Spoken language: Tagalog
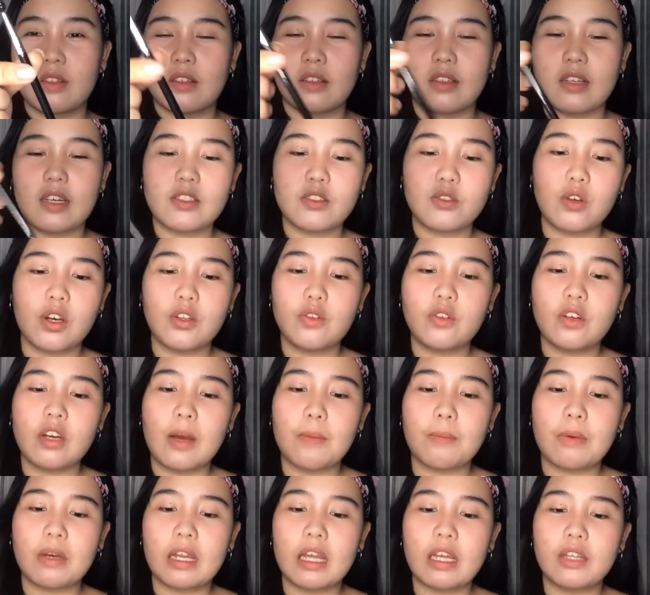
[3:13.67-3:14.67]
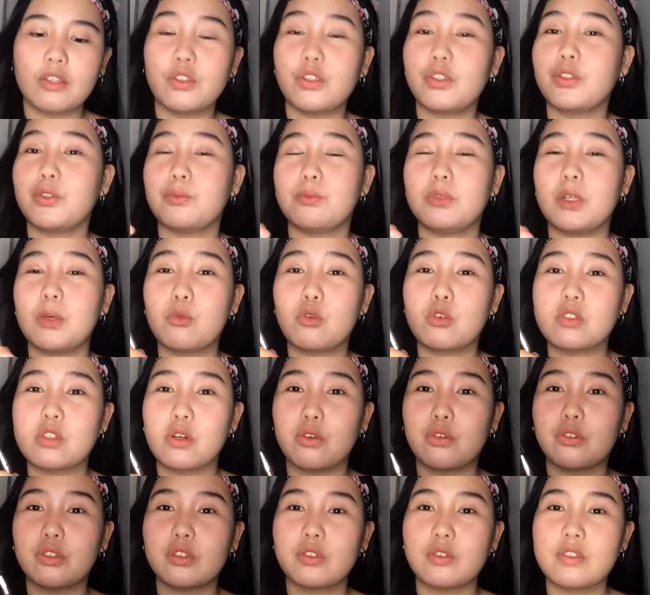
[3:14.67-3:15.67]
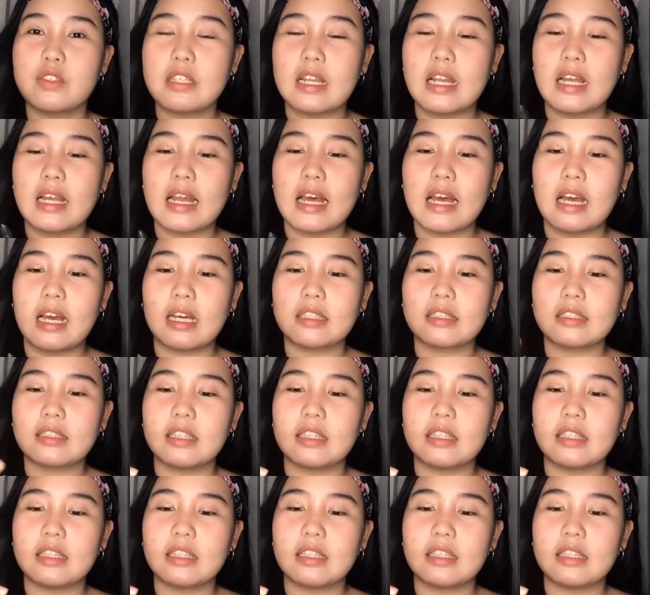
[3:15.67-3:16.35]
Guys, yung ano nga pala, no, yung nabuksan ko na to sila lahat.